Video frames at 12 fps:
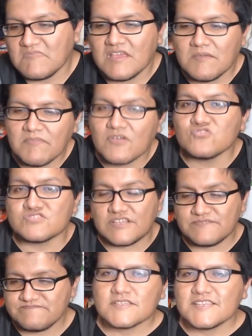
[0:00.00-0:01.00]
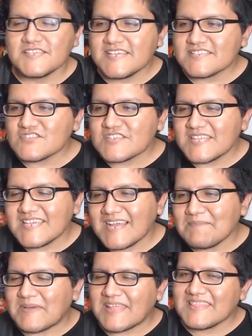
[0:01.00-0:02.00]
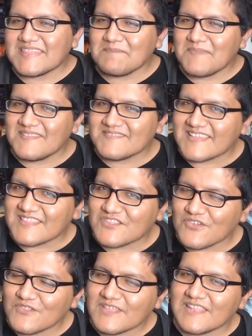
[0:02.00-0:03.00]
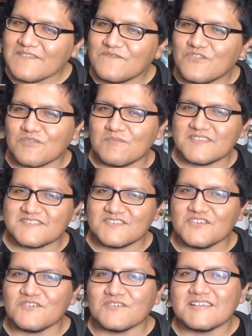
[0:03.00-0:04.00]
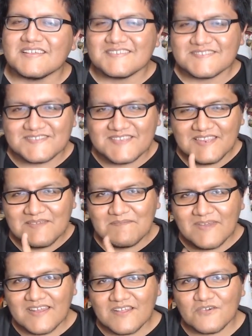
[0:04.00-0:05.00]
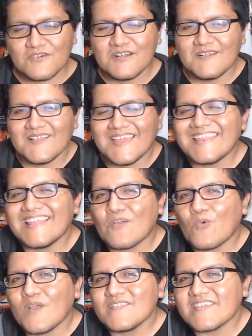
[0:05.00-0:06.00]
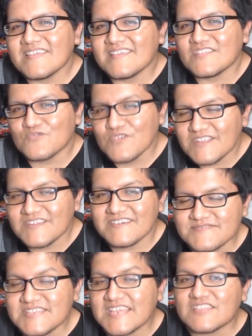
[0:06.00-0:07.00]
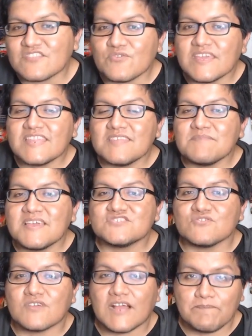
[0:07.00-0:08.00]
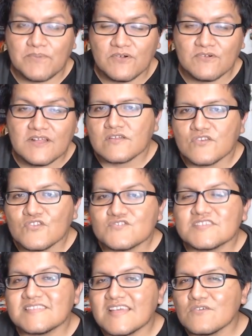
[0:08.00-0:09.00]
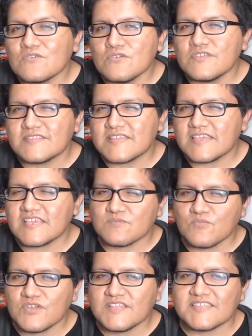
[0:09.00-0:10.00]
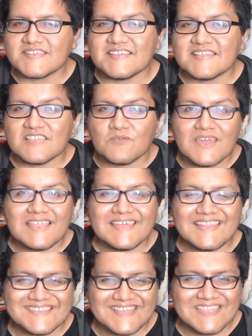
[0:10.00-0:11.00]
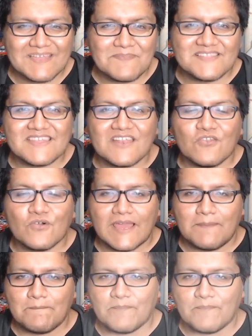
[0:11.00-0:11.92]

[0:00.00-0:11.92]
me gusta. Y eso sería aparentemente toda la información. Sin embargo, en la cuenta de Twitter de Toei Animation Japón nos han dado unos detalles muy interesantes. Voy a leer exactamente lo que han